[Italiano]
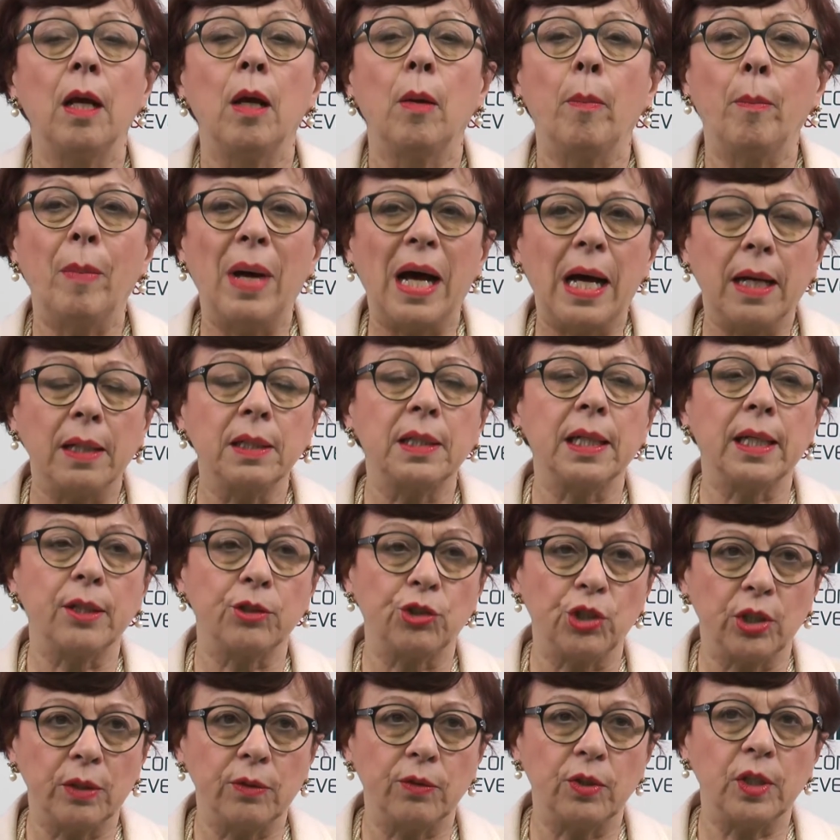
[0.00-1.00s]
ma anche
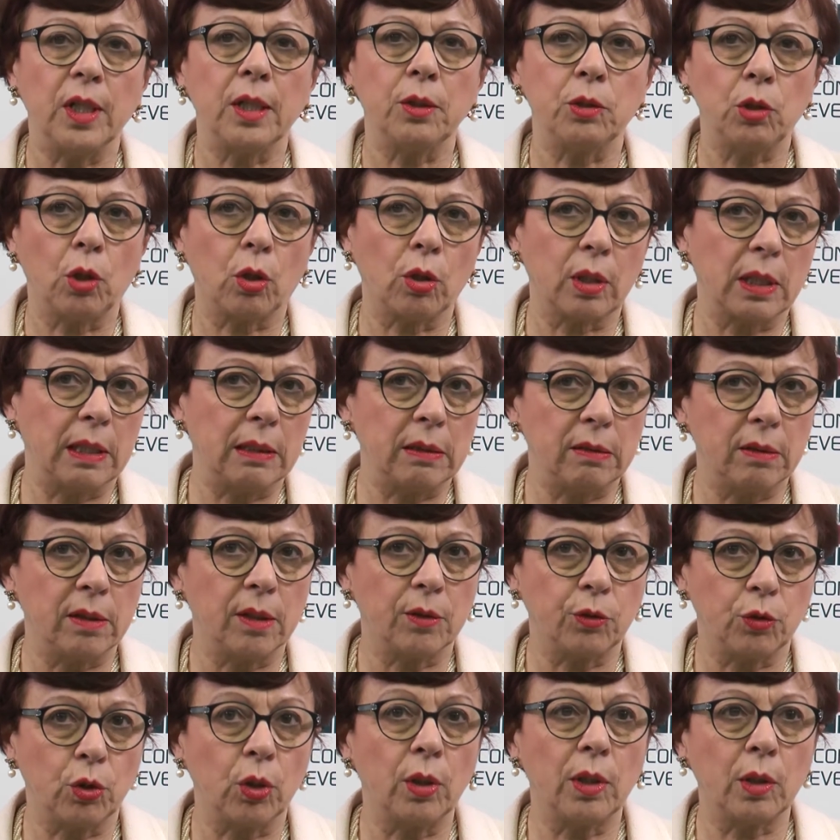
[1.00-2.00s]
agenzie di
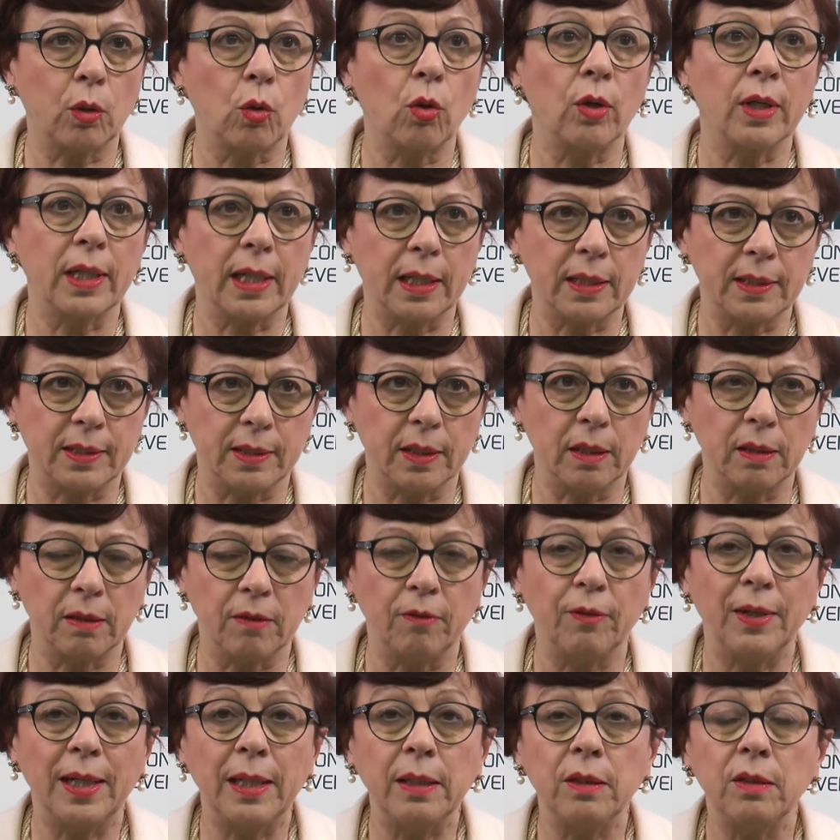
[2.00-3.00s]
organizzazione congressi ed
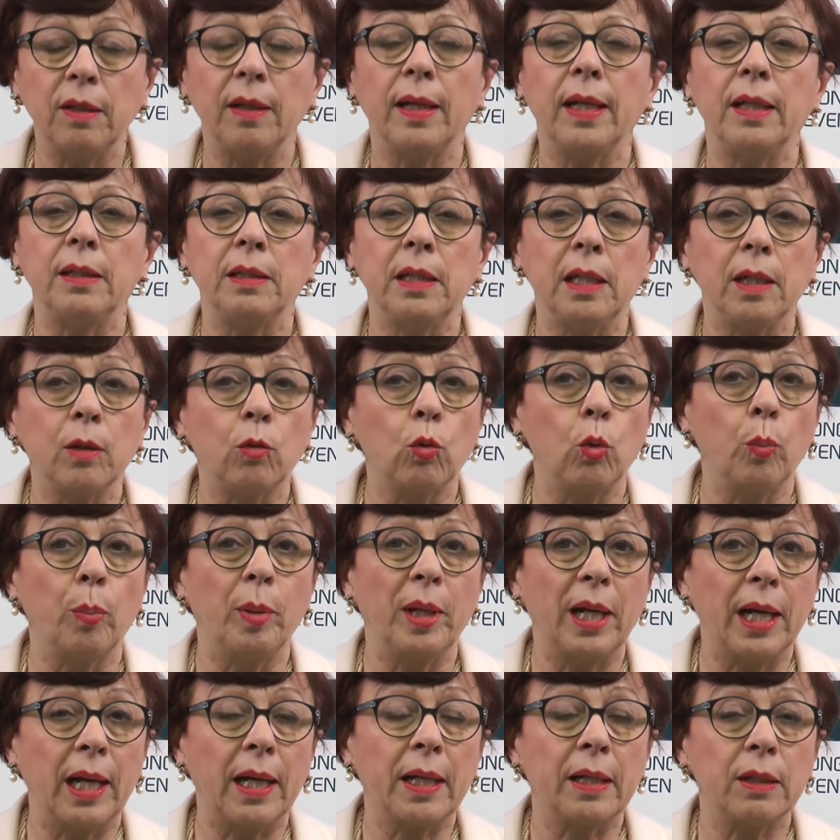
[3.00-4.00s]
eventi e di
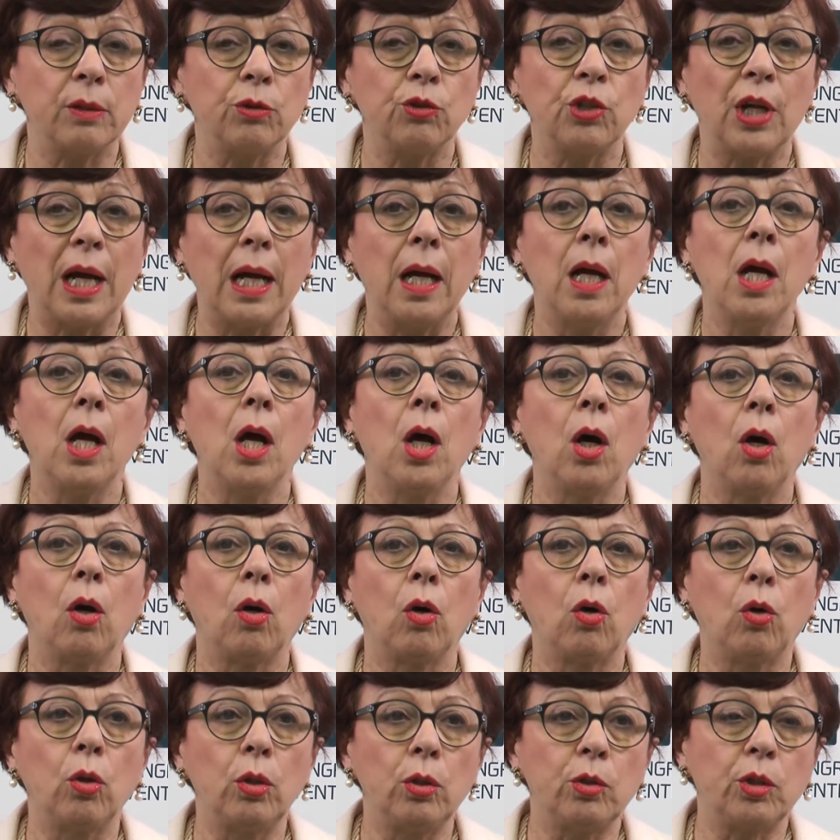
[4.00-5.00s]
recuperare già
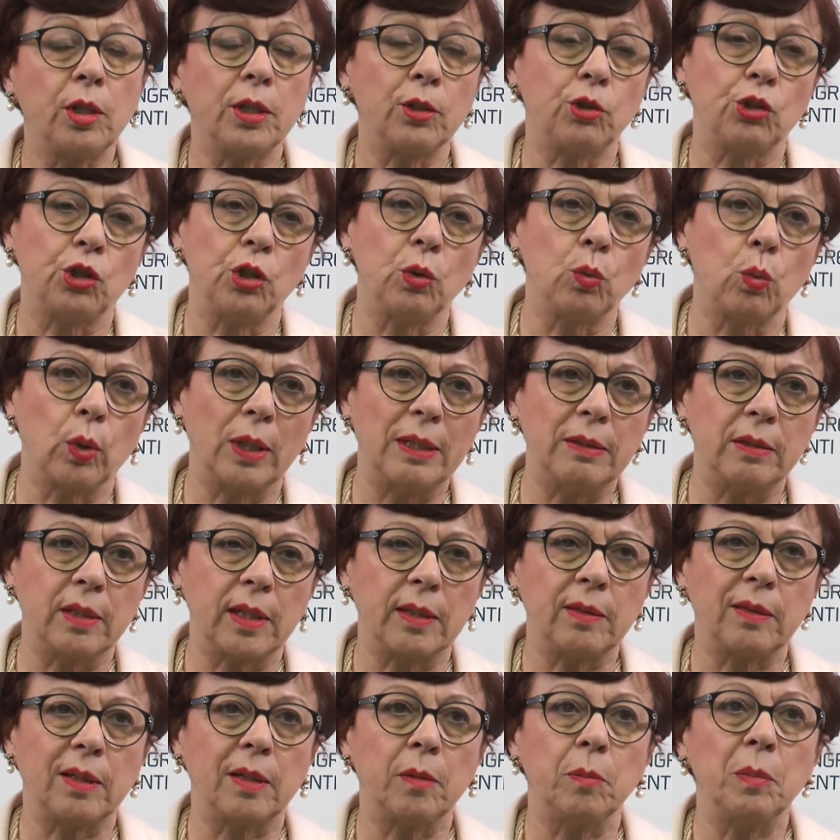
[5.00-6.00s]
oltre
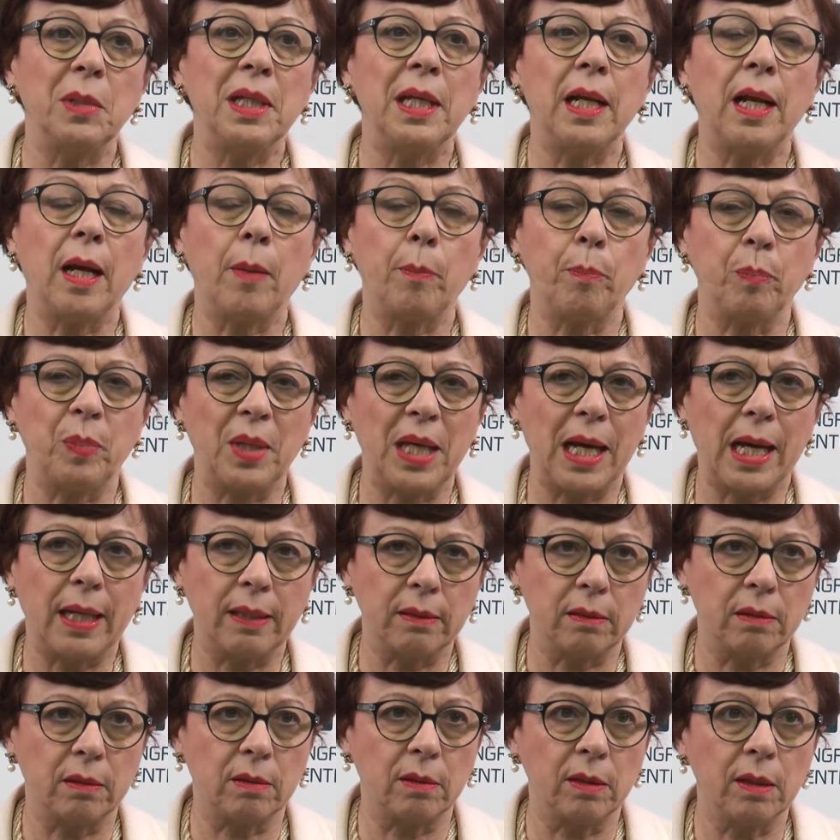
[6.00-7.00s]
53.000
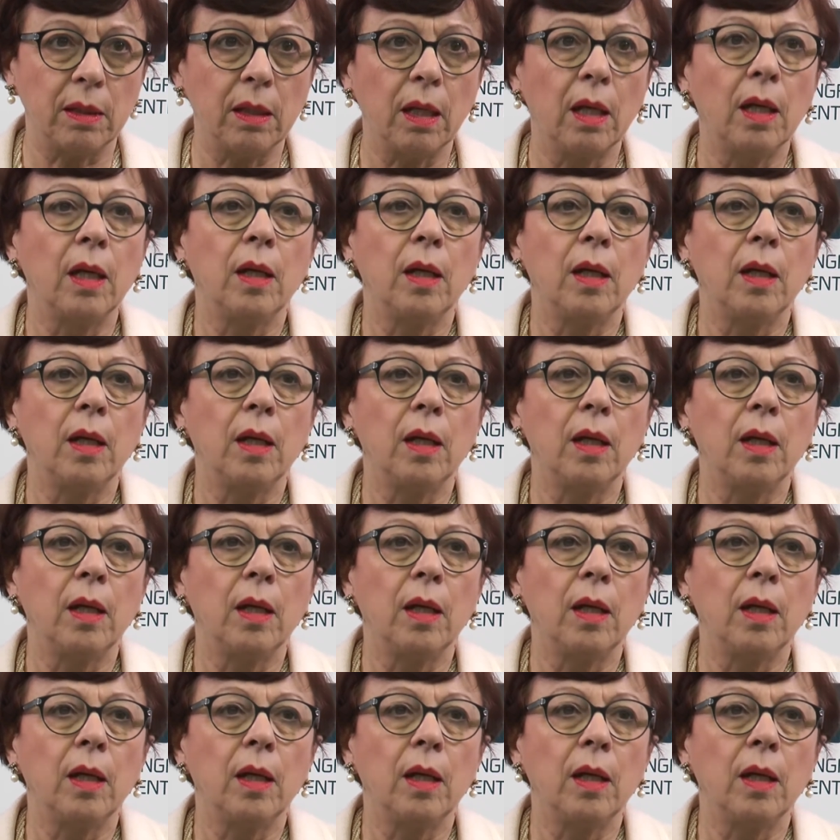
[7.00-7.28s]
piatti